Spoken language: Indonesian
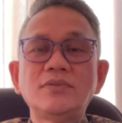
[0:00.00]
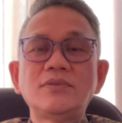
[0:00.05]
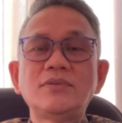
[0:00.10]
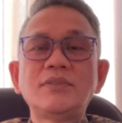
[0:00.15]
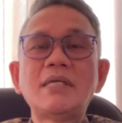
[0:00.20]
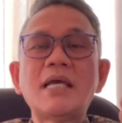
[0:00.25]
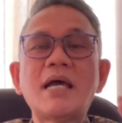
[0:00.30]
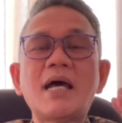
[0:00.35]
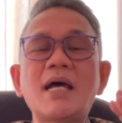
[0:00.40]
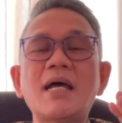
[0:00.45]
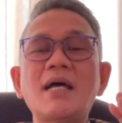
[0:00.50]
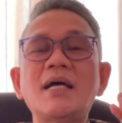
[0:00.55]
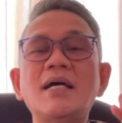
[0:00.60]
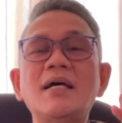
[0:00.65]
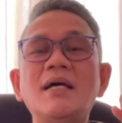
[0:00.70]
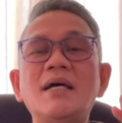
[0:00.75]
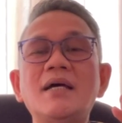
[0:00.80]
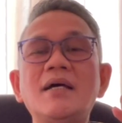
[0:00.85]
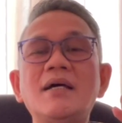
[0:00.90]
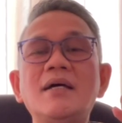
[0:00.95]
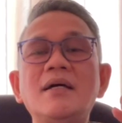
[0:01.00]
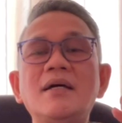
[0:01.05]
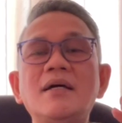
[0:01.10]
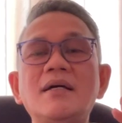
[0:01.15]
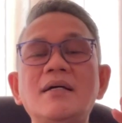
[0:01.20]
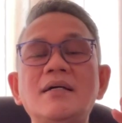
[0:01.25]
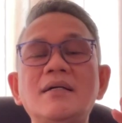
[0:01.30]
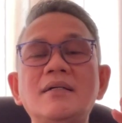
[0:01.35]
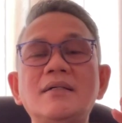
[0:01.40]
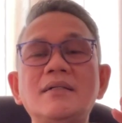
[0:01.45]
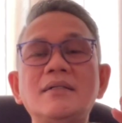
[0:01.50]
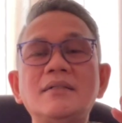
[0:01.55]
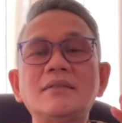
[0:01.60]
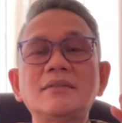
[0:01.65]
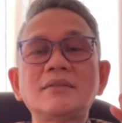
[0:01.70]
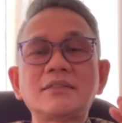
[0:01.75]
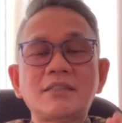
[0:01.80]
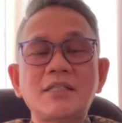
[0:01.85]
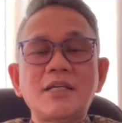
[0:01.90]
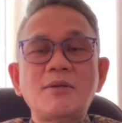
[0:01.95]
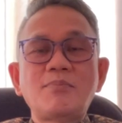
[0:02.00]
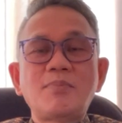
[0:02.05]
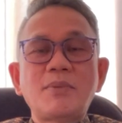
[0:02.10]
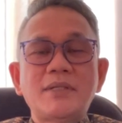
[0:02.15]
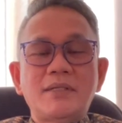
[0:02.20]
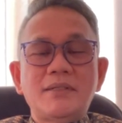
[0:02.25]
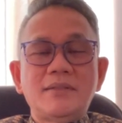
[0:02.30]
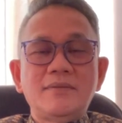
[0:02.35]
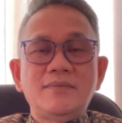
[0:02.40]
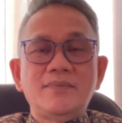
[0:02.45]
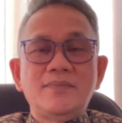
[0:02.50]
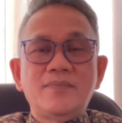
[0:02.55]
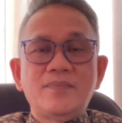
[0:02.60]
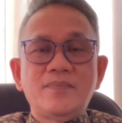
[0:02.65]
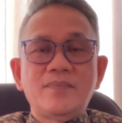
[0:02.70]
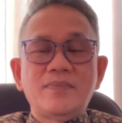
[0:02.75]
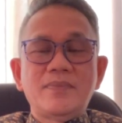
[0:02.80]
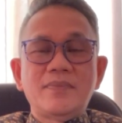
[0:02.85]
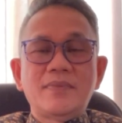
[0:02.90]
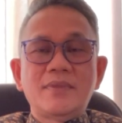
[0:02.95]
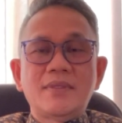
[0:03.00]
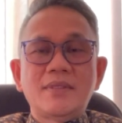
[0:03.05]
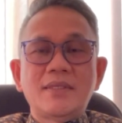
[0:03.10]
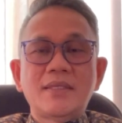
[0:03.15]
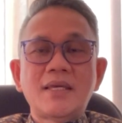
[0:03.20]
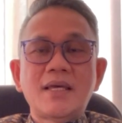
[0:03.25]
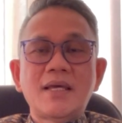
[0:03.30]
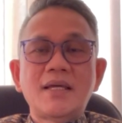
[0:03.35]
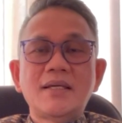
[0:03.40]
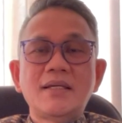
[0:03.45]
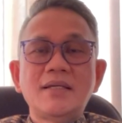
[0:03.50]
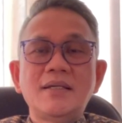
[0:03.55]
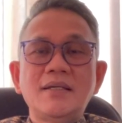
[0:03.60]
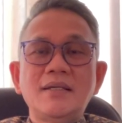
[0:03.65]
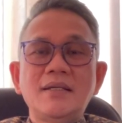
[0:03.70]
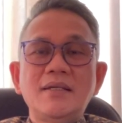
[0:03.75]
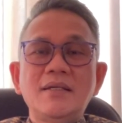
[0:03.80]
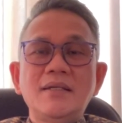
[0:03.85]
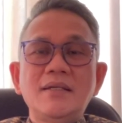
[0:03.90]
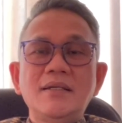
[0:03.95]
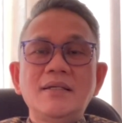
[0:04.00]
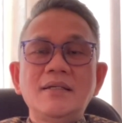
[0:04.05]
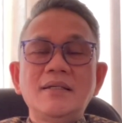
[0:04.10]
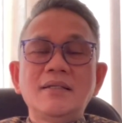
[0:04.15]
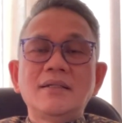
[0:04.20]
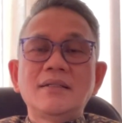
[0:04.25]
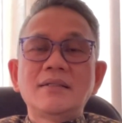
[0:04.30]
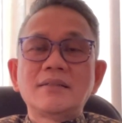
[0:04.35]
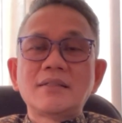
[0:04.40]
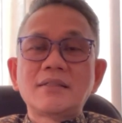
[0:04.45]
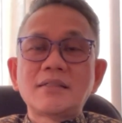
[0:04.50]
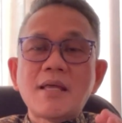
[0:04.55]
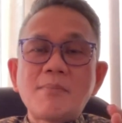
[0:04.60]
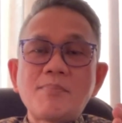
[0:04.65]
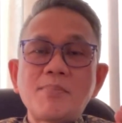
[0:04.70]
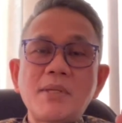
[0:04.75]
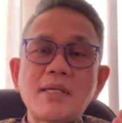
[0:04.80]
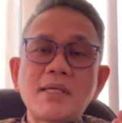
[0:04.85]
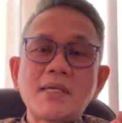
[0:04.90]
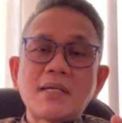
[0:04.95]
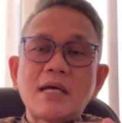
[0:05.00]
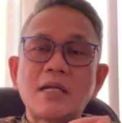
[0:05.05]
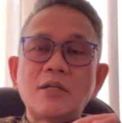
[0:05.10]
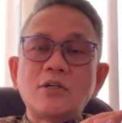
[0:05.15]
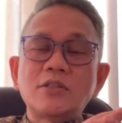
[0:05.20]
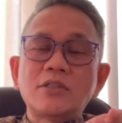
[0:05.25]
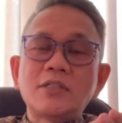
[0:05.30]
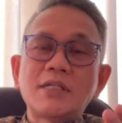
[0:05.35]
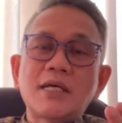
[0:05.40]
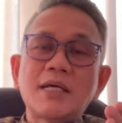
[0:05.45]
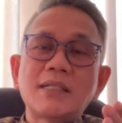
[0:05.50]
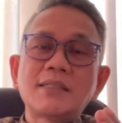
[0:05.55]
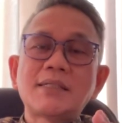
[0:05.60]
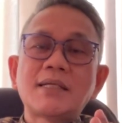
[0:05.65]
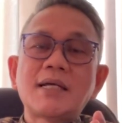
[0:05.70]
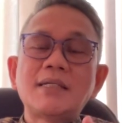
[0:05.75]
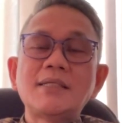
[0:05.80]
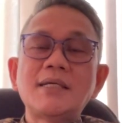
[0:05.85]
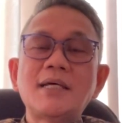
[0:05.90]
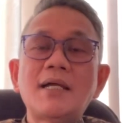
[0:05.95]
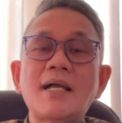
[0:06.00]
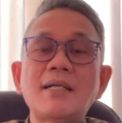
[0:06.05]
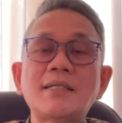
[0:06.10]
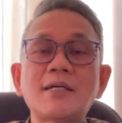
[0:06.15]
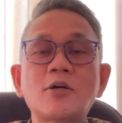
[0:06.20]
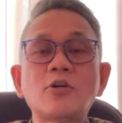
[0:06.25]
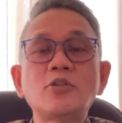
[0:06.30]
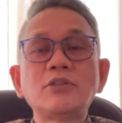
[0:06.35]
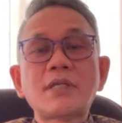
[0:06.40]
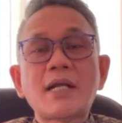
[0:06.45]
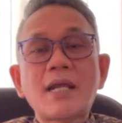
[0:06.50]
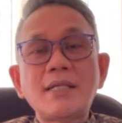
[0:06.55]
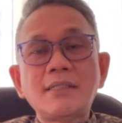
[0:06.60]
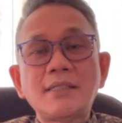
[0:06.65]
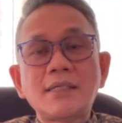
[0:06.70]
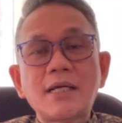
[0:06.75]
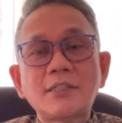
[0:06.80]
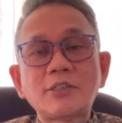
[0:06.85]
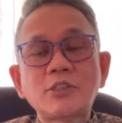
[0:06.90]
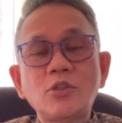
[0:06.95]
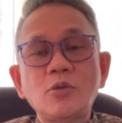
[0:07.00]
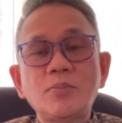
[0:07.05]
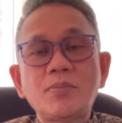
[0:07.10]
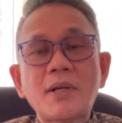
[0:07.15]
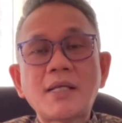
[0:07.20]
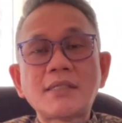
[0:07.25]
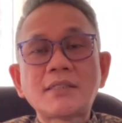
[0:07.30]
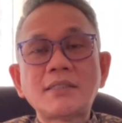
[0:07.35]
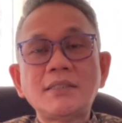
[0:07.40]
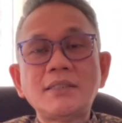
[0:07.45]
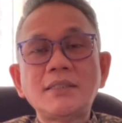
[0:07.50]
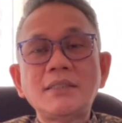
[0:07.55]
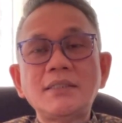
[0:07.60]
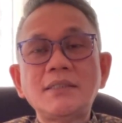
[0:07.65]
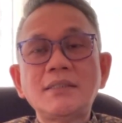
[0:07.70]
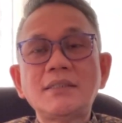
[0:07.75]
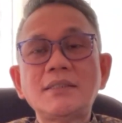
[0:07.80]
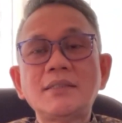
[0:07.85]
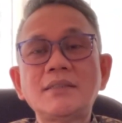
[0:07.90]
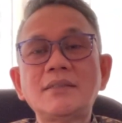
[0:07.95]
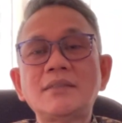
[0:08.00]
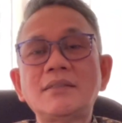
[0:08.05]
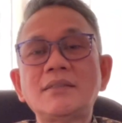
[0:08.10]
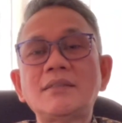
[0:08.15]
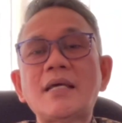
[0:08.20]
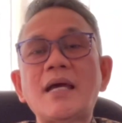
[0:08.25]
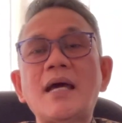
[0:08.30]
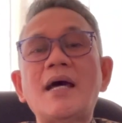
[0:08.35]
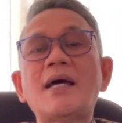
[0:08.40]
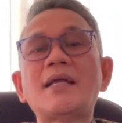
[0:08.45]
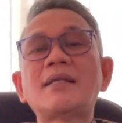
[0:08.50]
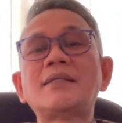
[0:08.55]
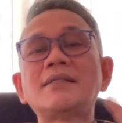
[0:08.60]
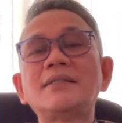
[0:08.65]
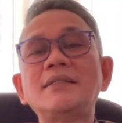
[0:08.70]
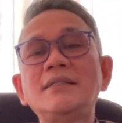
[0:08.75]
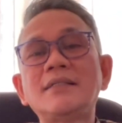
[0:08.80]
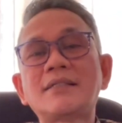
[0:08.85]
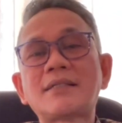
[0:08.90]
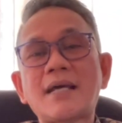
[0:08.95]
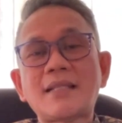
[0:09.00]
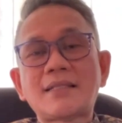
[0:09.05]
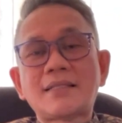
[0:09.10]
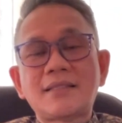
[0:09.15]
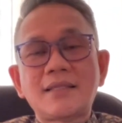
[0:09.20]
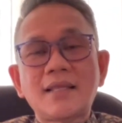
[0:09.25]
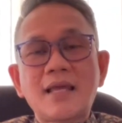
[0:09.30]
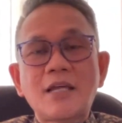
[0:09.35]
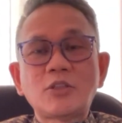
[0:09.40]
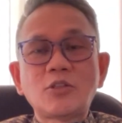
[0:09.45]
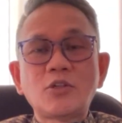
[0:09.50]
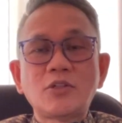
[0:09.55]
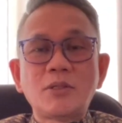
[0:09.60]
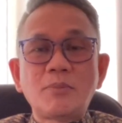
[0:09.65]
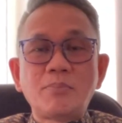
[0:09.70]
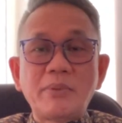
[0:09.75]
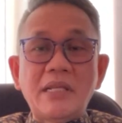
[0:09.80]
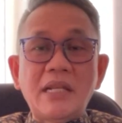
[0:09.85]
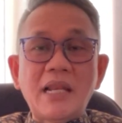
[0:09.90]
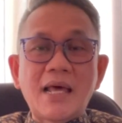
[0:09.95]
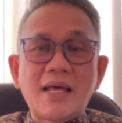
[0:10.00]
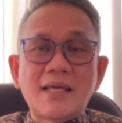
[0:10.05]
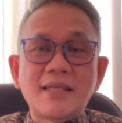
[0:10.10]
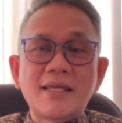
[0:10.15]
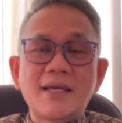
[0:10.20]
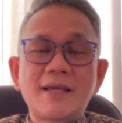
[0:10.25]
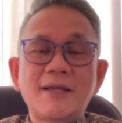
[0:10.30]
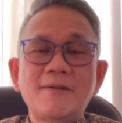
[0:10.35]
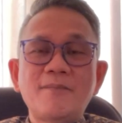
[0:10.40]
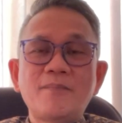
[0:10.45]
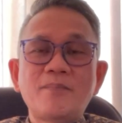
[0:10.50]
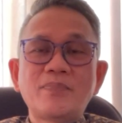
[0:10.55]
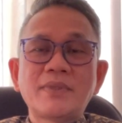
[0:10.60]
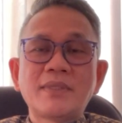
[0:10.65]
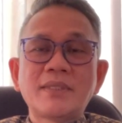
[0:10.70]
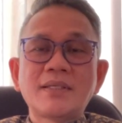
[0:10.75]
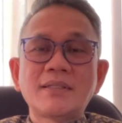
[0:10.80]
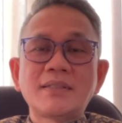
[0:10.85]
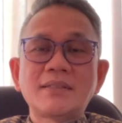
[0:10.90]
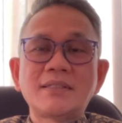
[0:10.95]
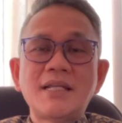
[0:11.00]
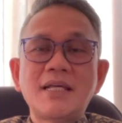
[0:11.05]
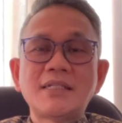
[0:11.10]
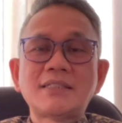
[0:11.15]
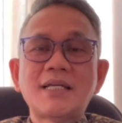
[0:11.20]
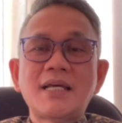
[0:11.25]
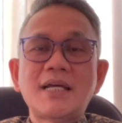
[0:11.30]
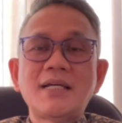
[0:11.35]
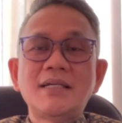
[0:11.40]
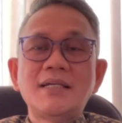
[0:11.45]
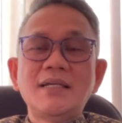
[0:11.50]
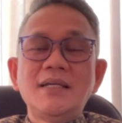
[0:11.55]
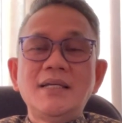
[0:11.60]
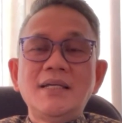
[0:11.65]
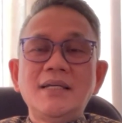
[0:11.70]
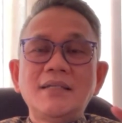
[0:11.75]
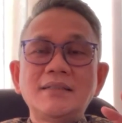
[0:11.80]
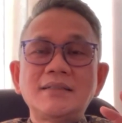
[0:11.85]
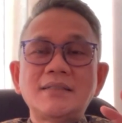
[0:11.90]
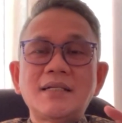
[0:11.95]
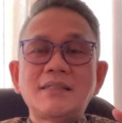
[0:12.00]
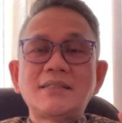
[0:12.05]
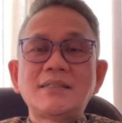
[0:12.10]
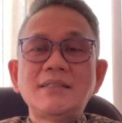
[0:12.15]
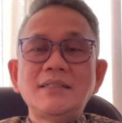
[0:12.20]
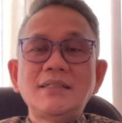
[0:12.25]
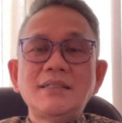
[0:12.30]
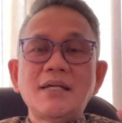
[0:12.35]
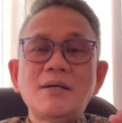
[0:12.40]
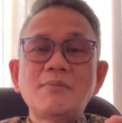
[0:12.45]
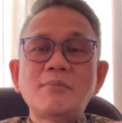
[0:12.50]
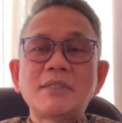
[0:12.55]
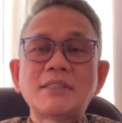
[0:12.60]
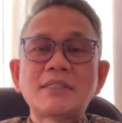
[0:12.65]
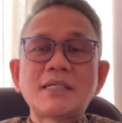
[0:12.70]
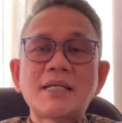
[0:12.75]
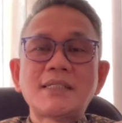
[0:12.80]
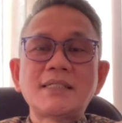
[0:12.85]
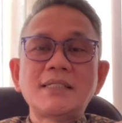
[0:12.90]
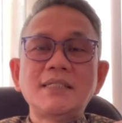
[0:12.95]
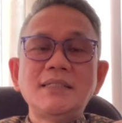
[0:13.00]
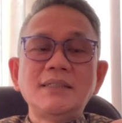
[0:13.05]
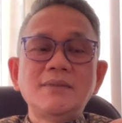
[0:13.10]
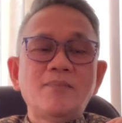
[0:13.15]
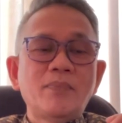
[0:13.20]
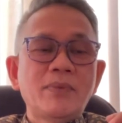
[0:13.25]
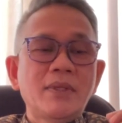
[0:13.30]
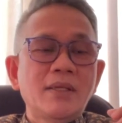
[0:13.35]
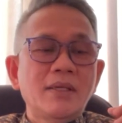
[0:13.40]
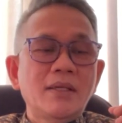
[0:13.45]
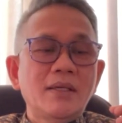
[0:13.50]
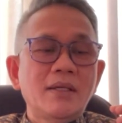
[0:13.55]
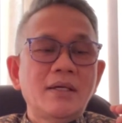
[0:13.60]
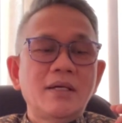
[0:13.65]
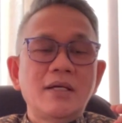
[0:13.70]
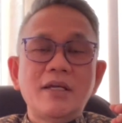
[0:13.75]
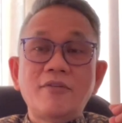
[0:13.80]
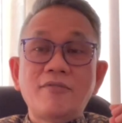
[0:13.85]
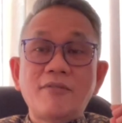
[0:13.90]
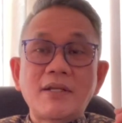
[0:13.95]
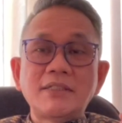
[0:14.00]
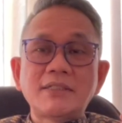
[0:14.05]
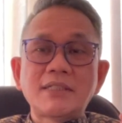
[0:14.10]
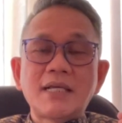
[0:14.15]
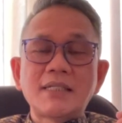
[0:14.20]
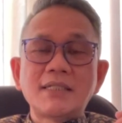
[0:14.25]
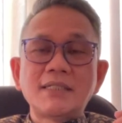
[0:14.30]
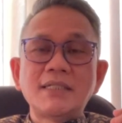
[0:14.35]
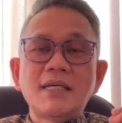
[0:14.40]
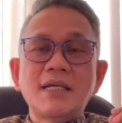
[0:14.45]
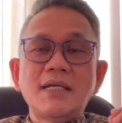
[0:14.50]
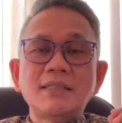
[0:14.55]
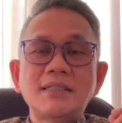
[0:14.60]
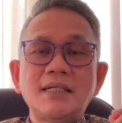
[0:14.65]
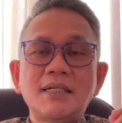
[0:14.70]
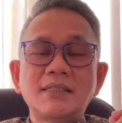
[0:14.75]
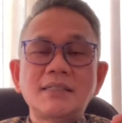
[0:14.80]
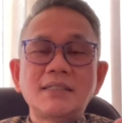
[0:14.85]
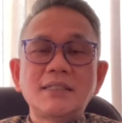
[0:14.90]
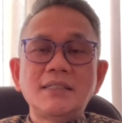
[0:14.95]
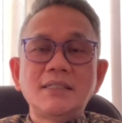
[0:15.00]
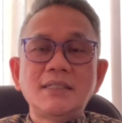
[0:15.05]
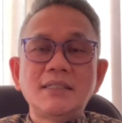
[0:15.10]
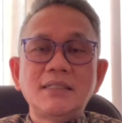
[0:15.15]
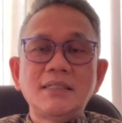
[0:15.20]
ya stapler ya tetapi kalau tiga-tiganya ada kontraindikasi operasi ya diikat atau dipilah ya jelas ya jadi Ahmad Saki eh, Evan Saki ya yang di